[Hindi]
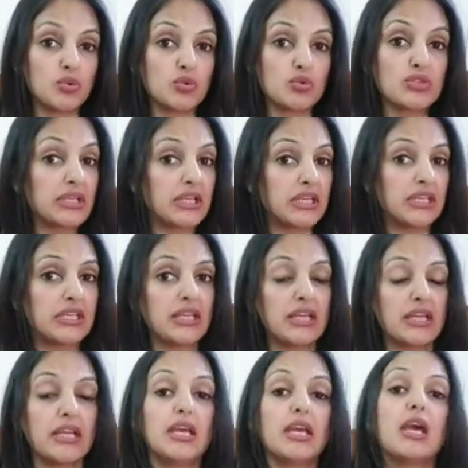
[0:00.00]
यूज़ नहीं
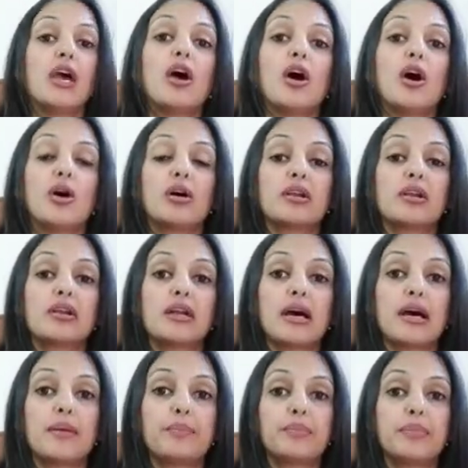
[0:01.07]
करेंगे और
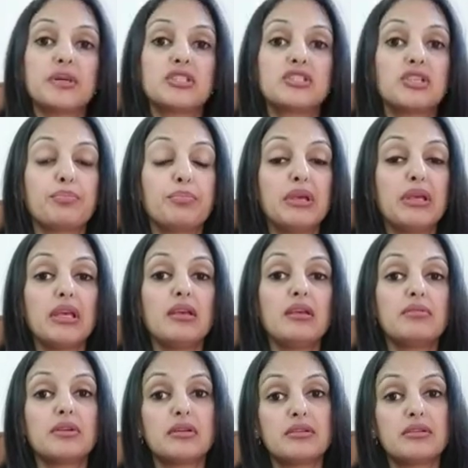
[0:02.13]
आप जब भी